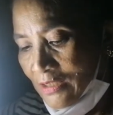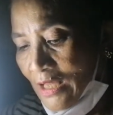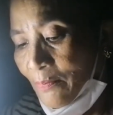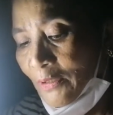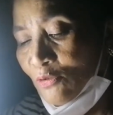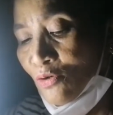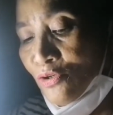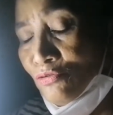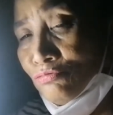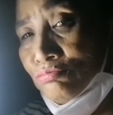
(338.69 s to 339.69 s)
Dapat ho
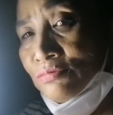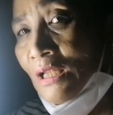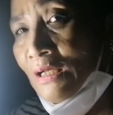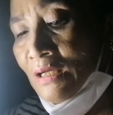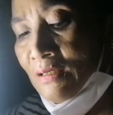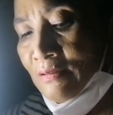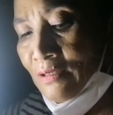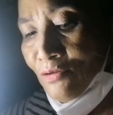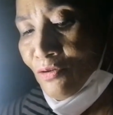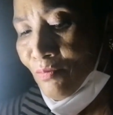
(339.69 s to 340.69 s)
yung
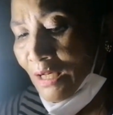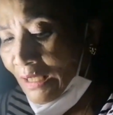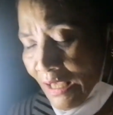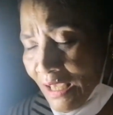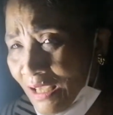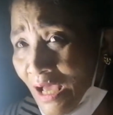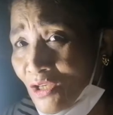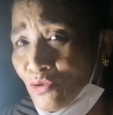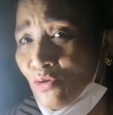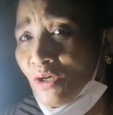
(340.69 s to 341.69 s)
talagang ano, malaki.
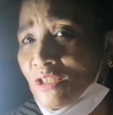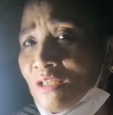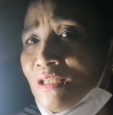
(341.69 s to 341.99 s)
Ikaso eh, ho kasi